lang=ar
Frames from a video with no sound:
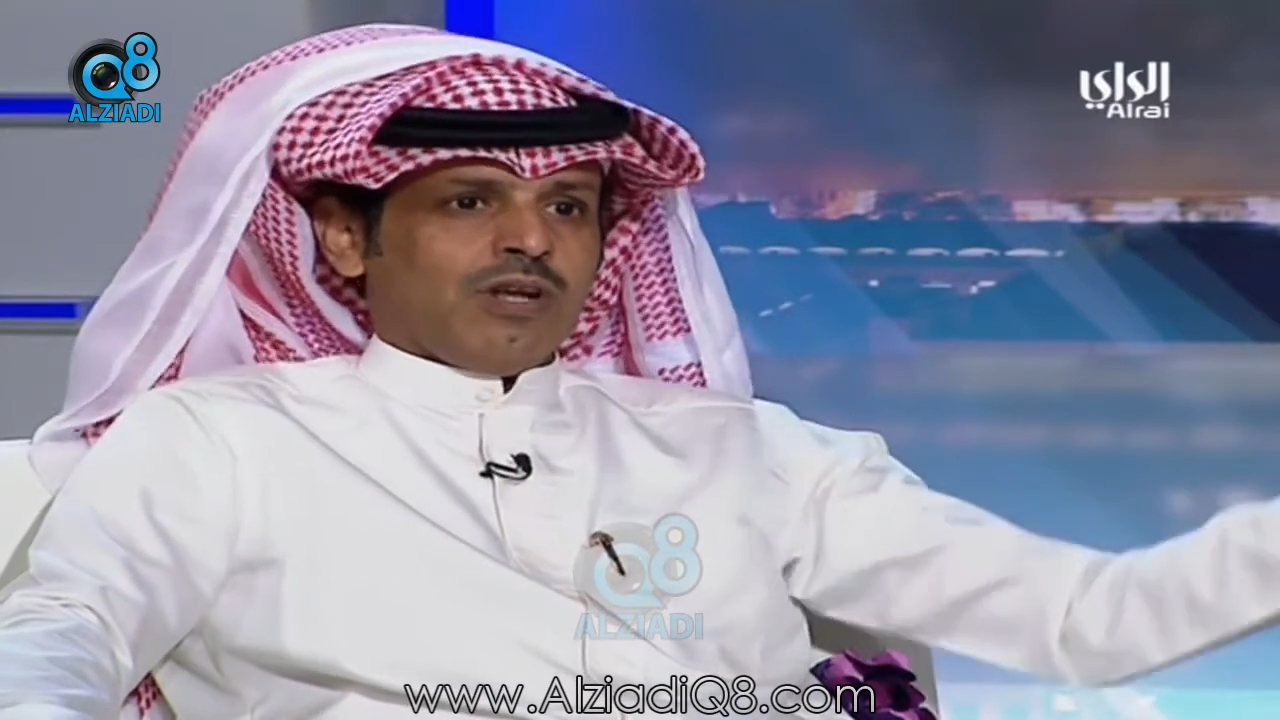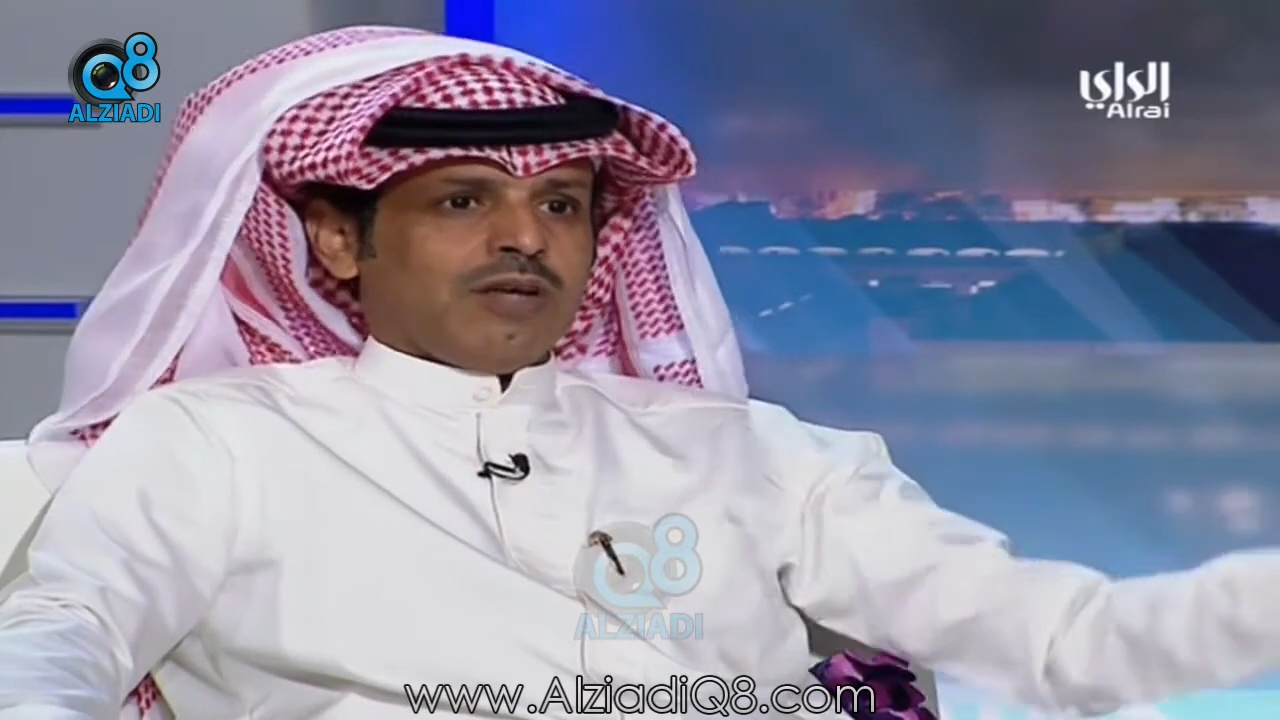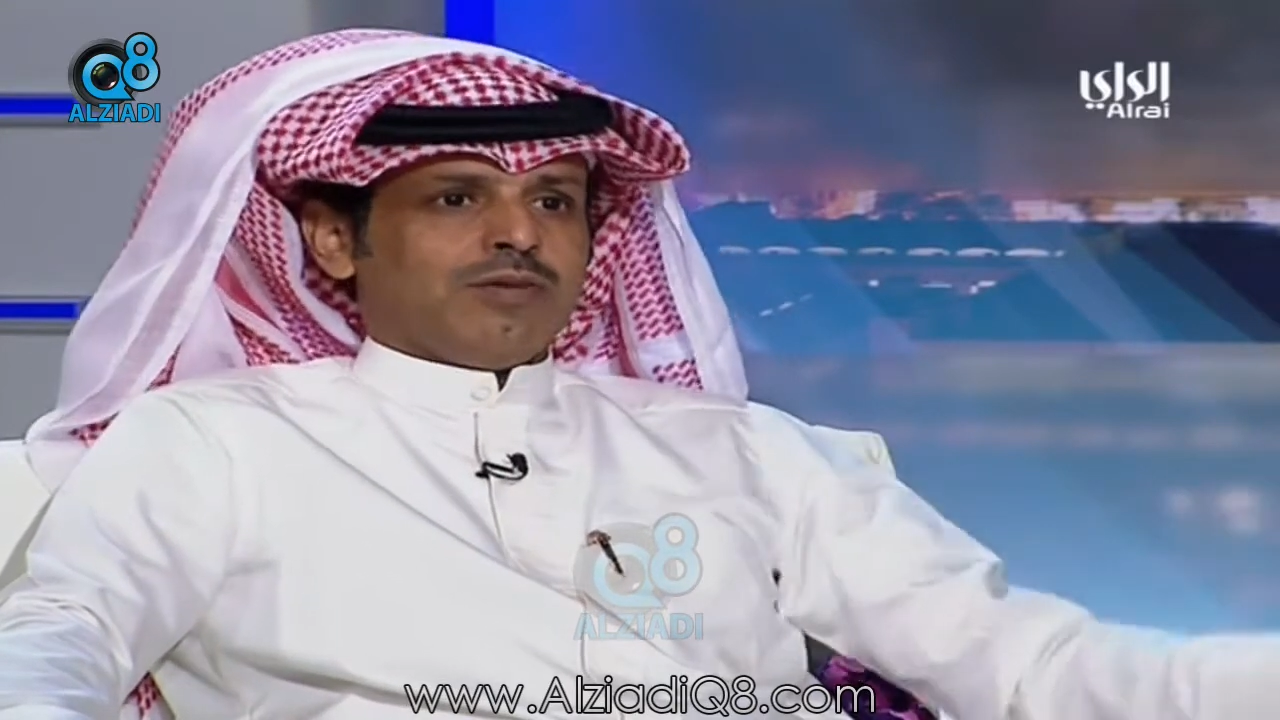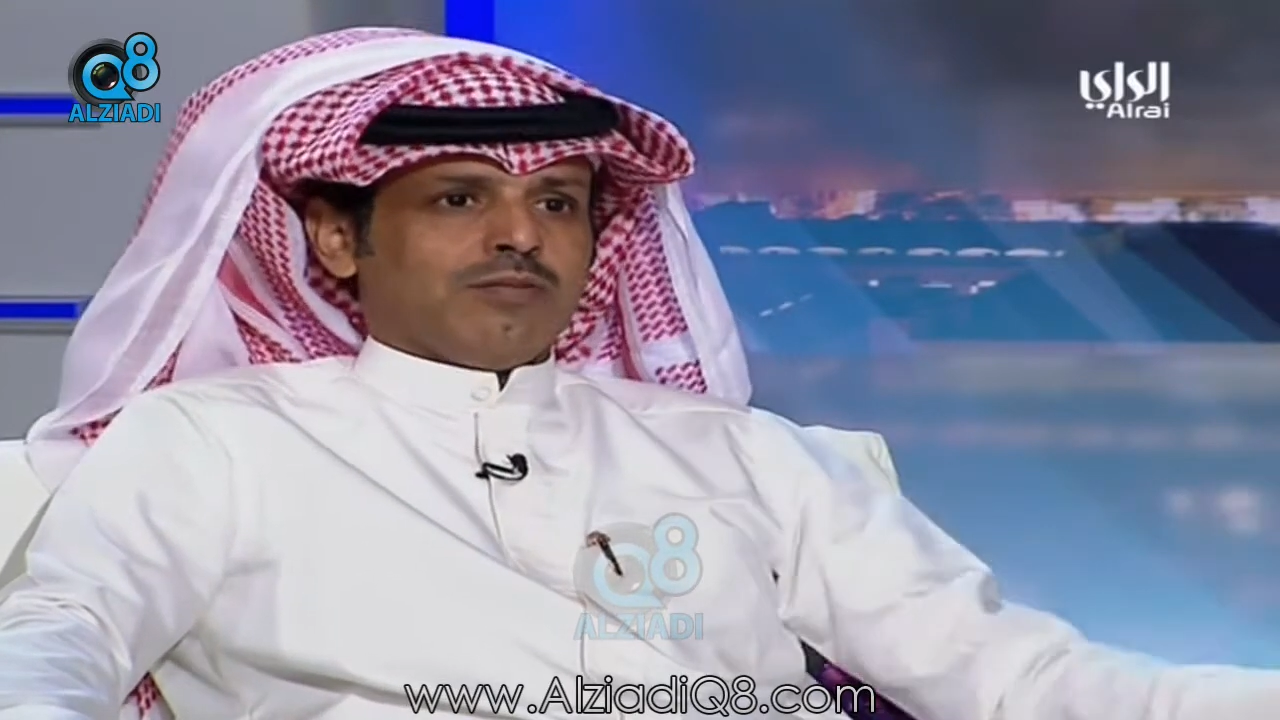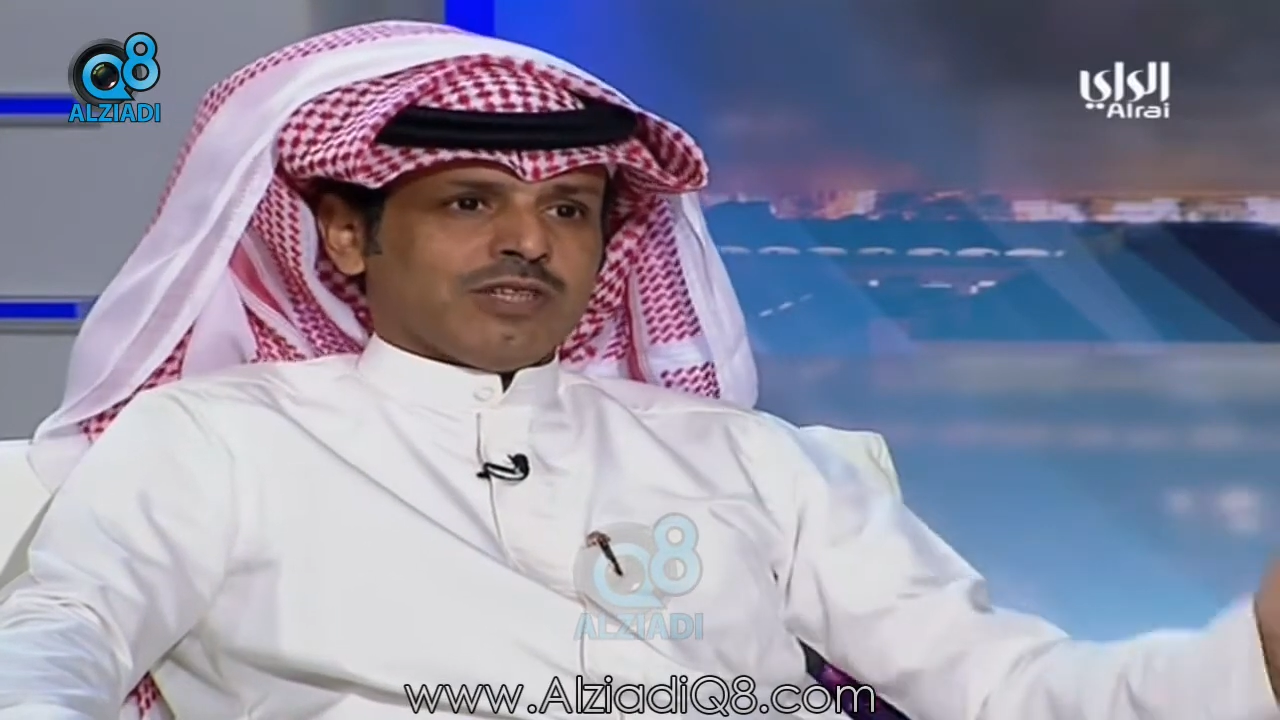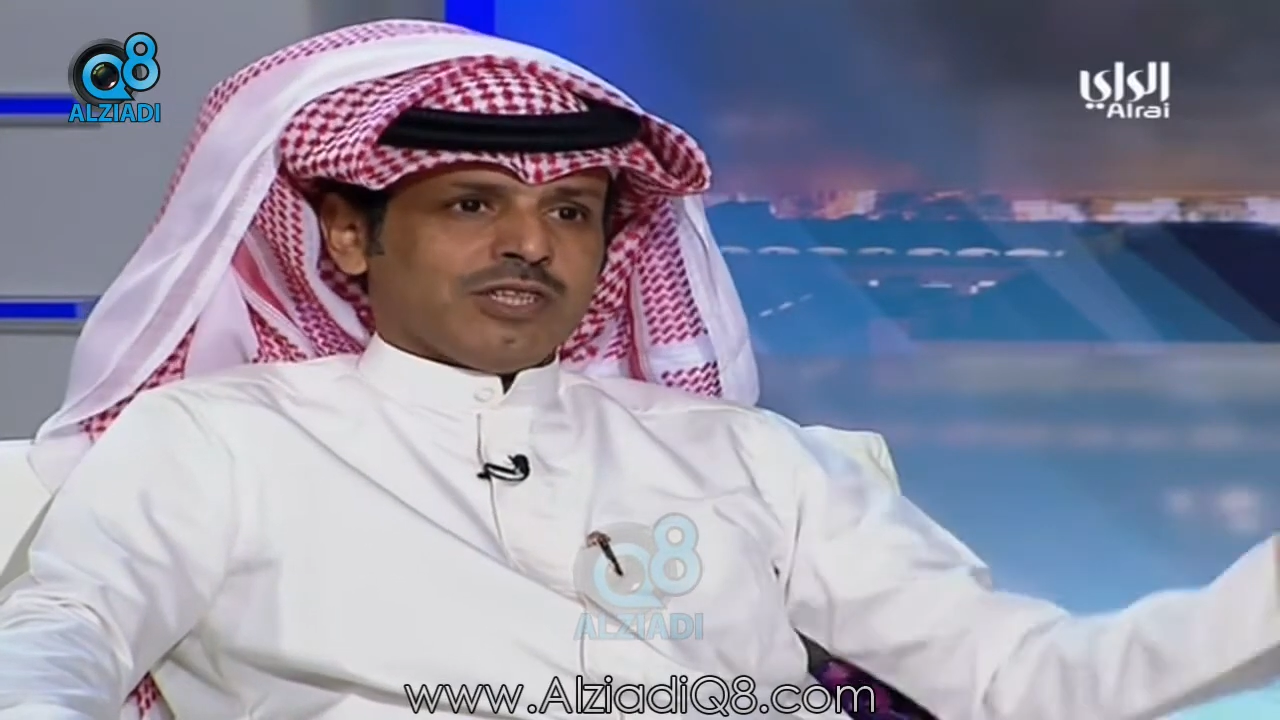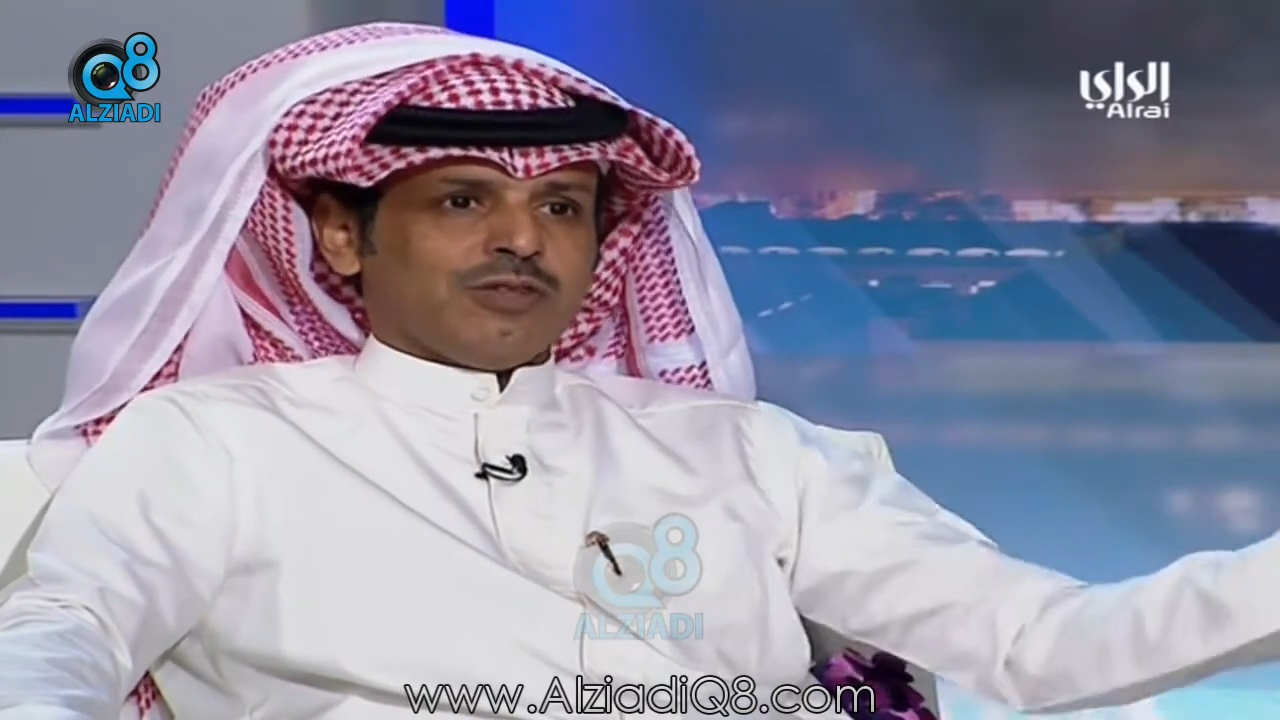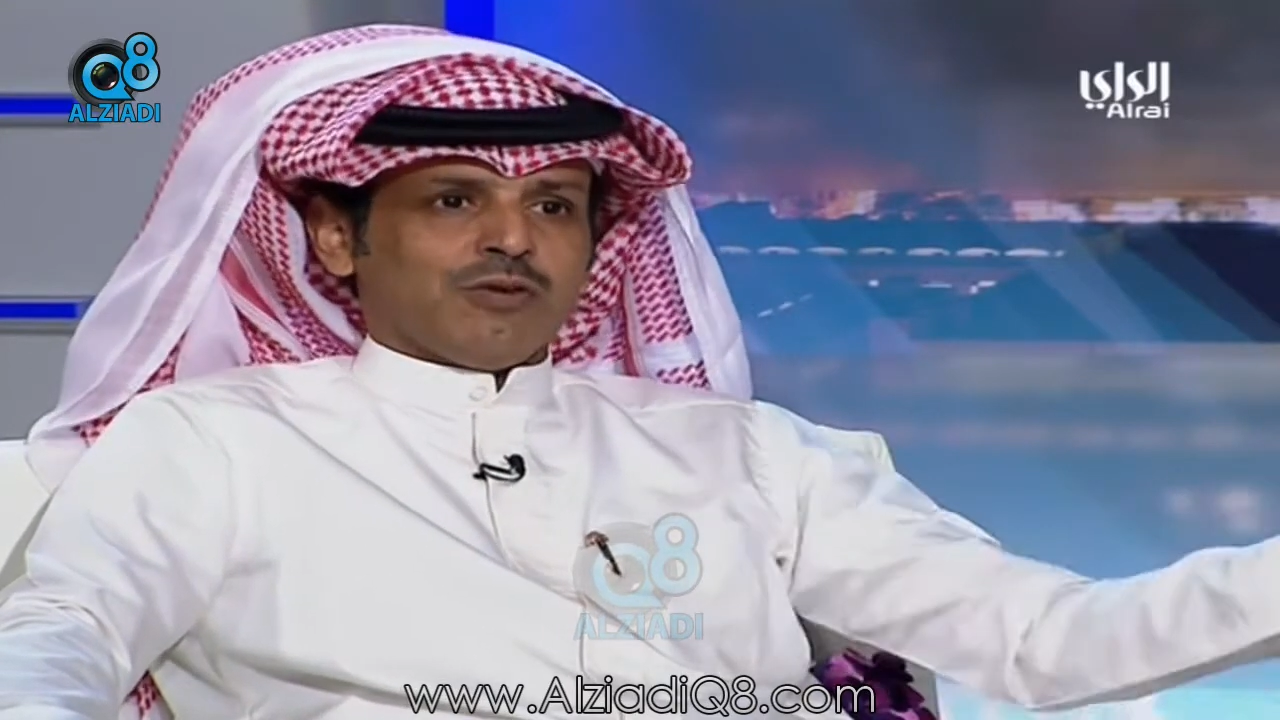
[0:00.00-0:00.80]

لعبد المجيد